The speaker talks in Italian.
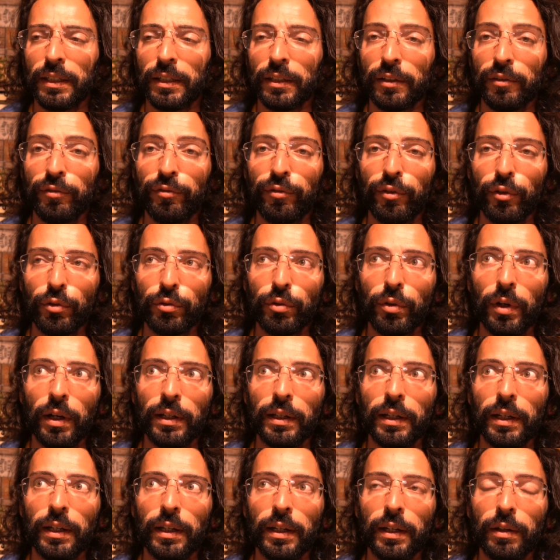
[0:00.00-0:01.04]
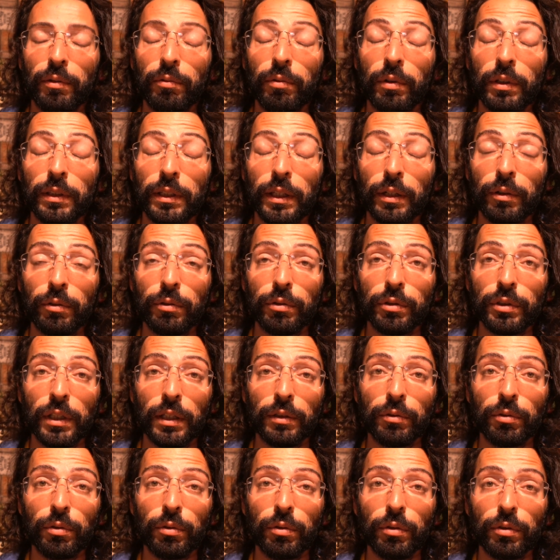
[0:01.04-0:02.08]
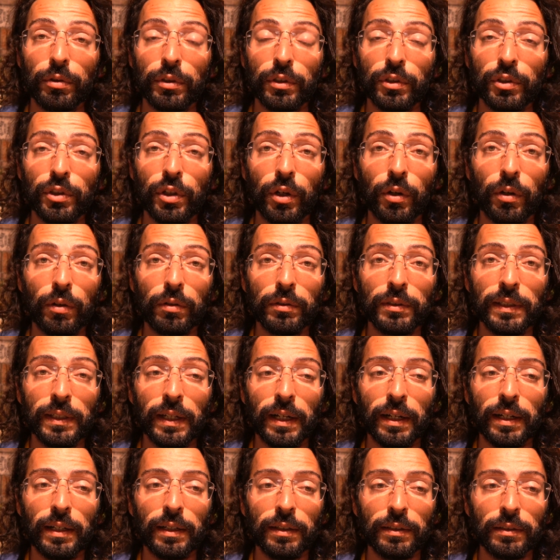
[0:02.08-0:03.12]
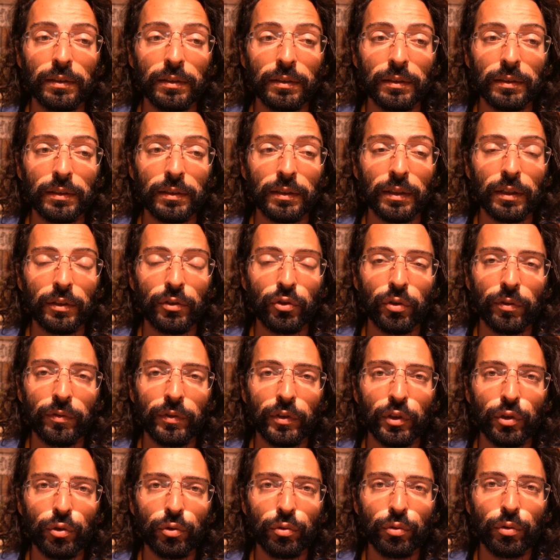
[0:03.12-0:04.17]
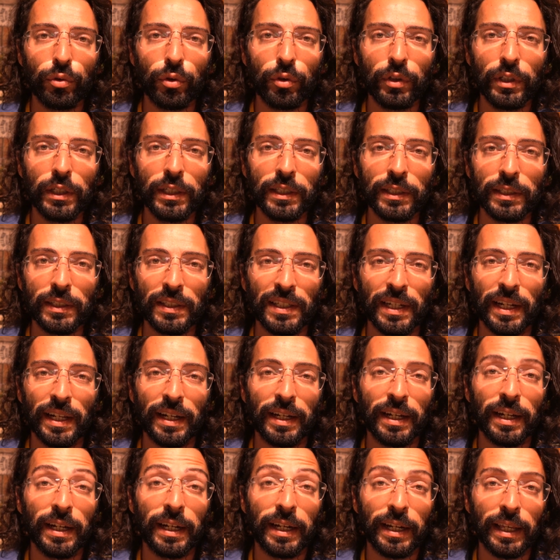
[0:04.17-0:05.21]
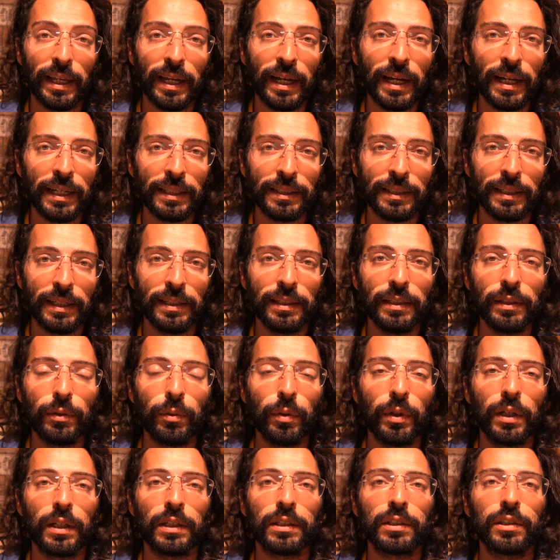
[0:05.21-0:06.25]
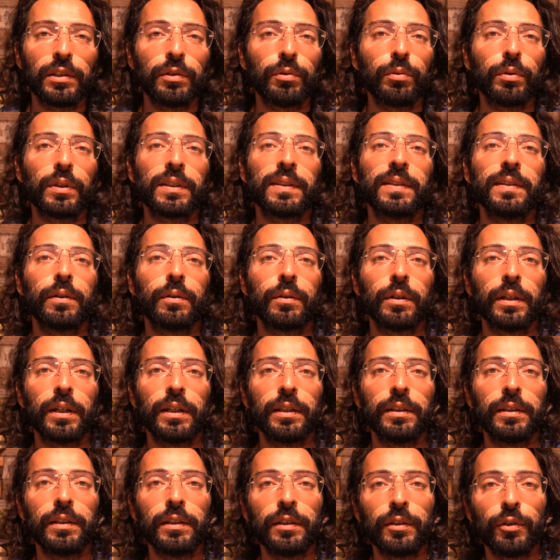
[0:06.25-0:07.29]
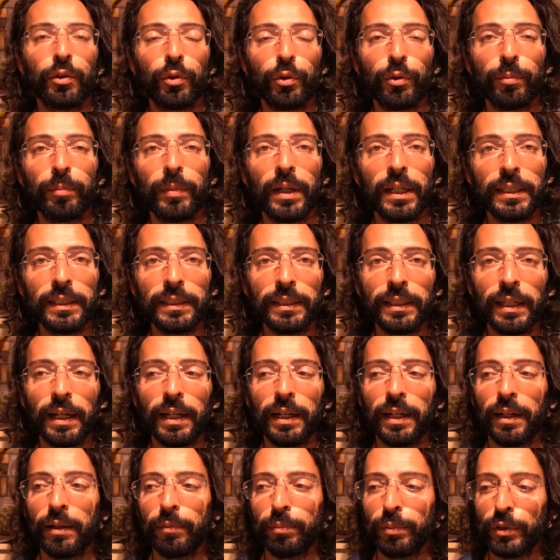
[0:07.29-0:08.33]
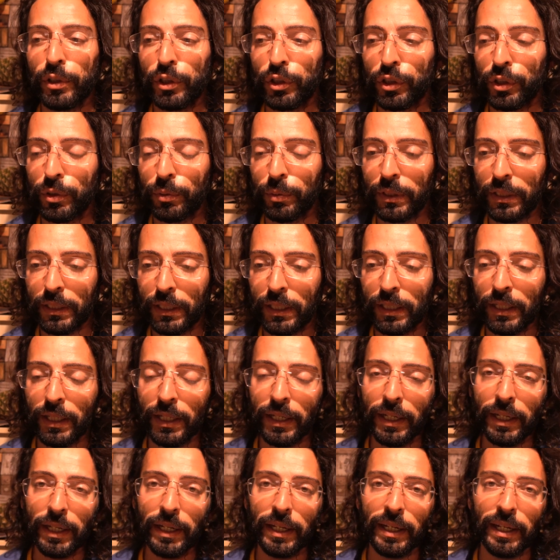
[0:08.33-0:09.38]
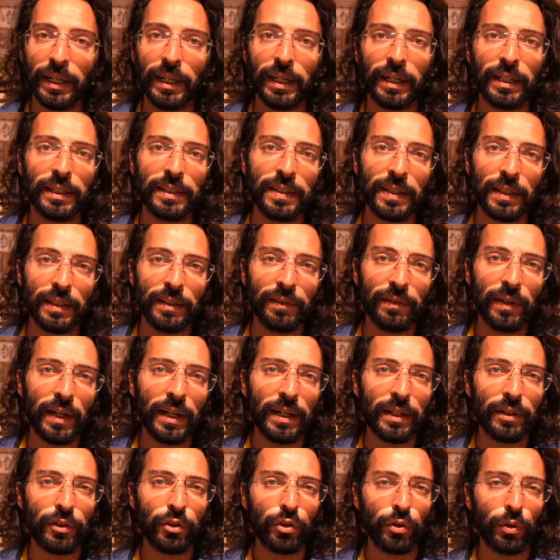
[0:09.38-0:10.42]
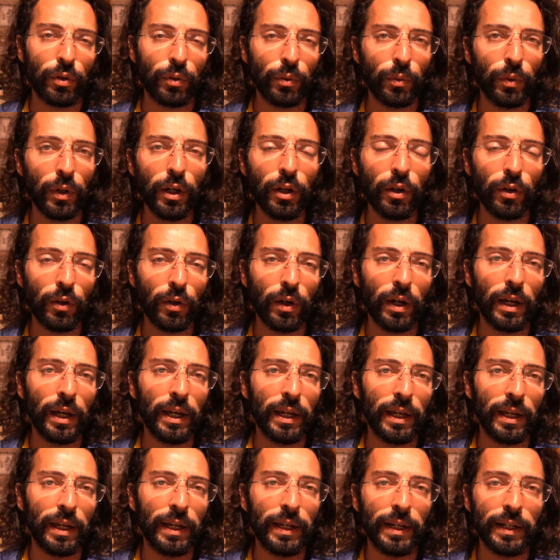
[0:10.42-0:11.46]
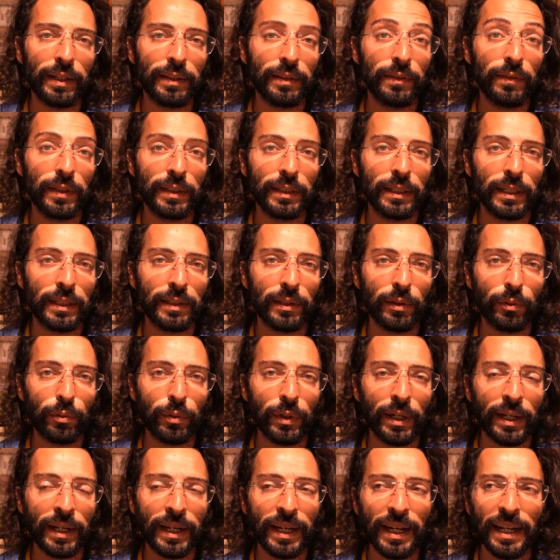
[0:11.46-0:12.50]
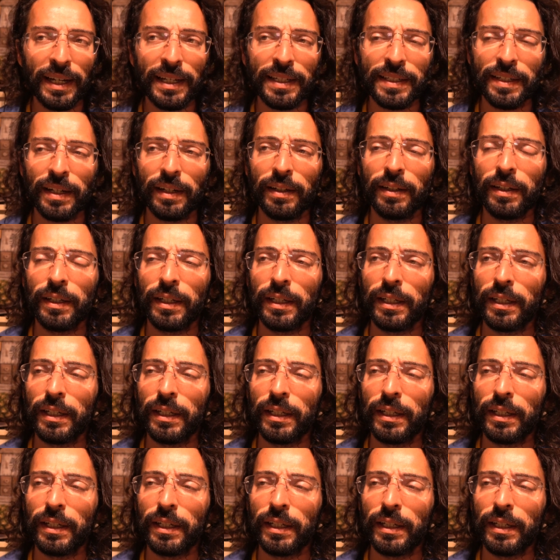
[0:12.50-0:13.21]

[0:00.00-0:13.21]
In fondo anche quando ero stato in Scozia, eh, che ci ho vissuto lì, si era creata lì quella situazione di normalità, capisci? Quindi era già diverso, quello eh, era diventata una casa.